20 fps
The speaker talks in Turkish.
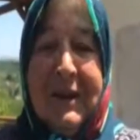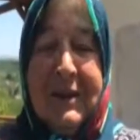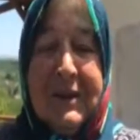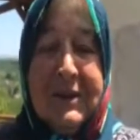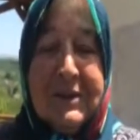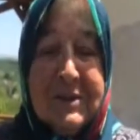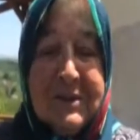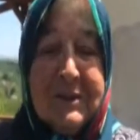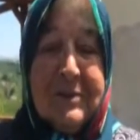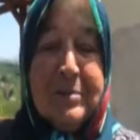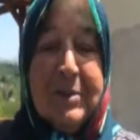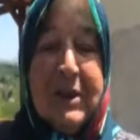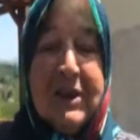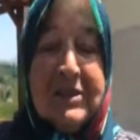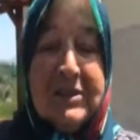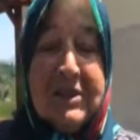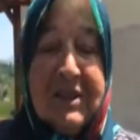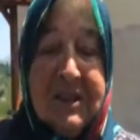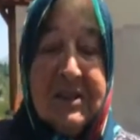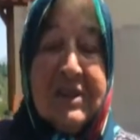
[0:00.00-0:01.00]
Aşkım
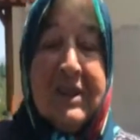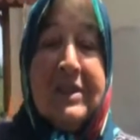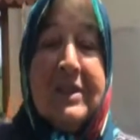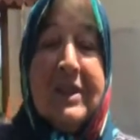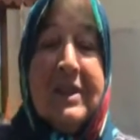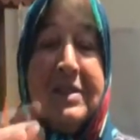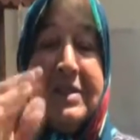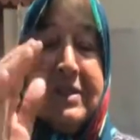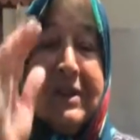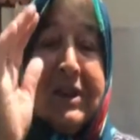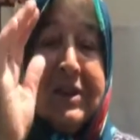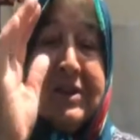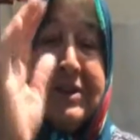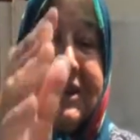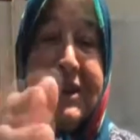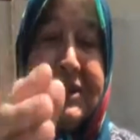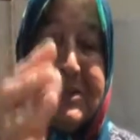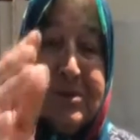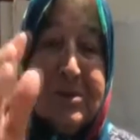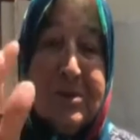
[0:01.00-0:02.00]
başkandan Allah
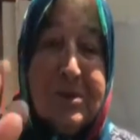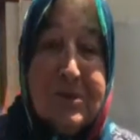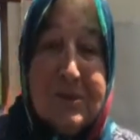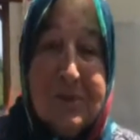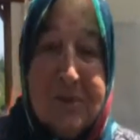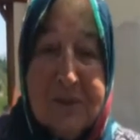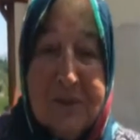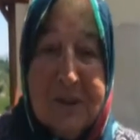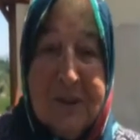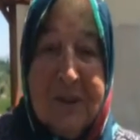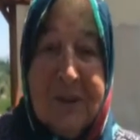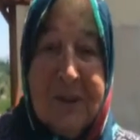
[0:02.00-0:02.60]
razı olsun.